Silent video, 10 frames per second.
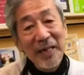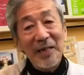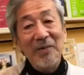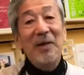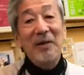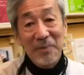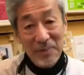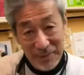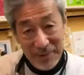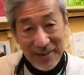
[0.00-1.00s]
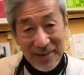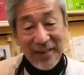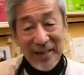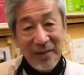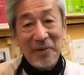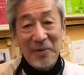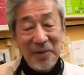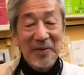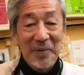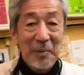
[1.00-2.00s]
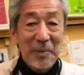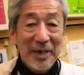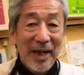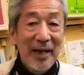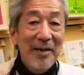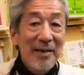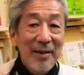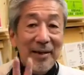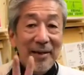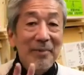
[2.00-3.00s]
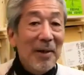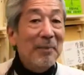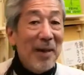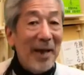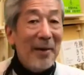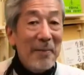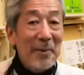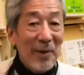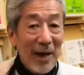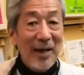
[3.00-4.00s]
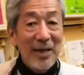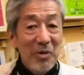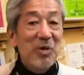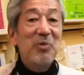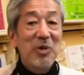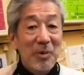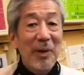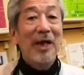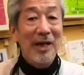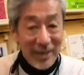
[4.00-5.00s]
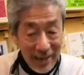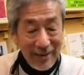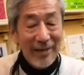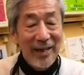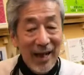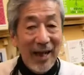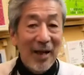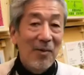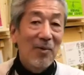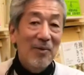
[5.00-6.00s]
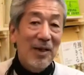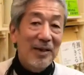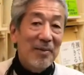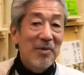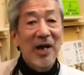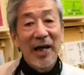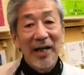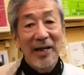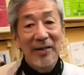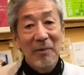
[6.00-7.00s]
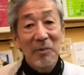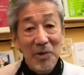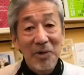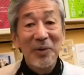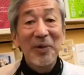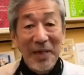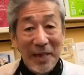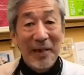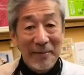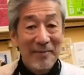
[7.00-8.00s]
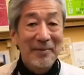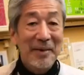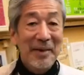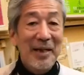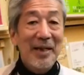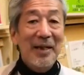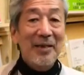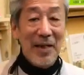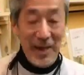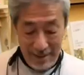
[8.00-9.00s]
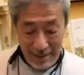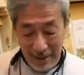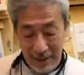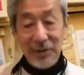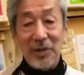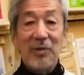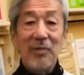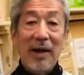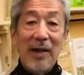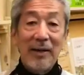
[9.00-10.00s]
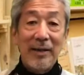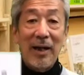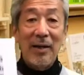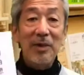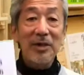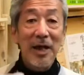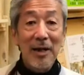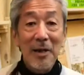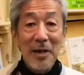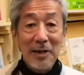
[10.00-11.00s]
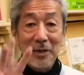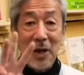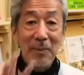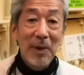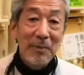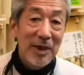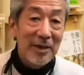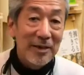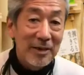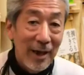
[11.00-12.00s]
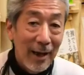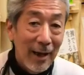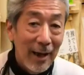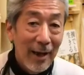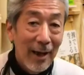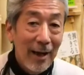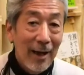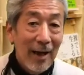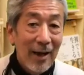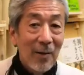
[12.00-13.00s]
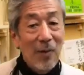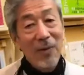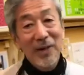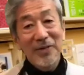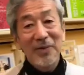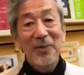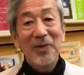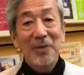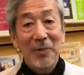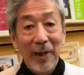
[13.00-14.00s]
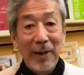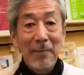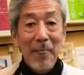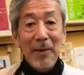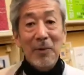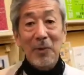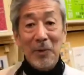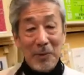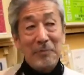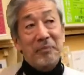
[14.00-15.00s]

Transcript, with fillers: 言われる部分だろうというふうに思いますが2番目は吉本ばななさんですねこの方も海外ではものすごい人気があるで実は中村さん3番目なんですねこれすごいですよねこの